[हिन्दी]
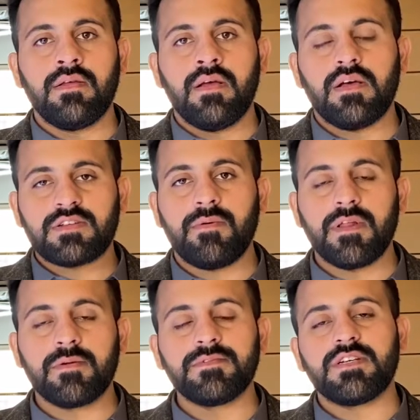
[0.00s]

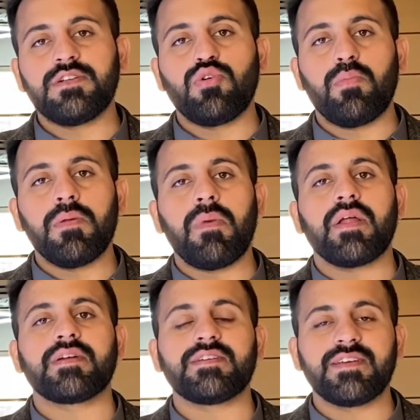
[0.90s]
असलम जी नोबल
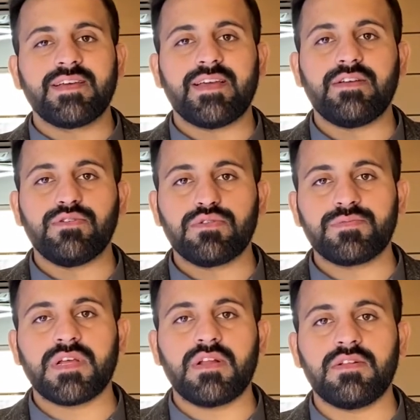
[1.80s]
मार्केटिंग के यूट्यूब
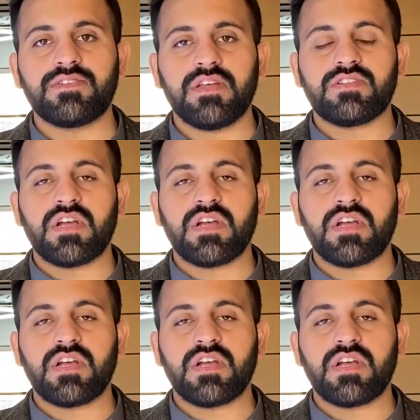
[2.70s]
चैनल से